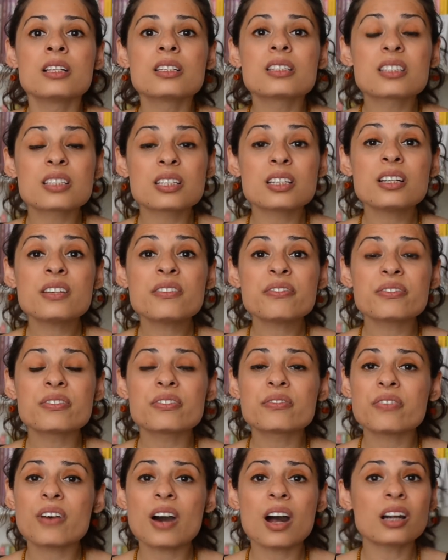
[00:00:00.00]
sırf
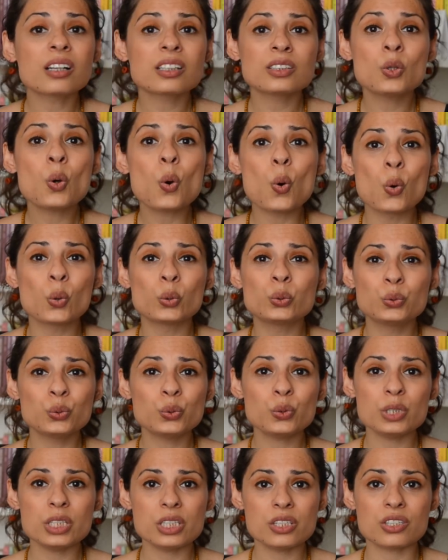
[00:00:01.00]
farklı
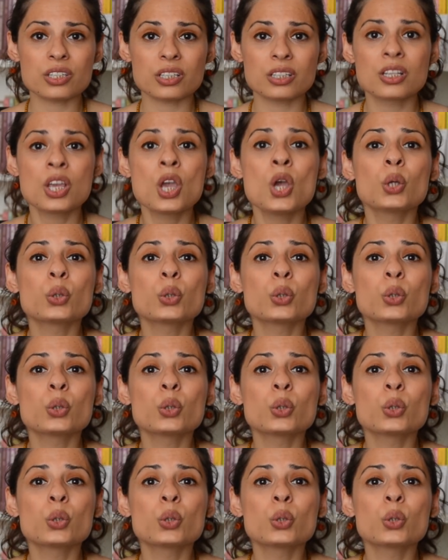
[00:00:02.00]
olduğu için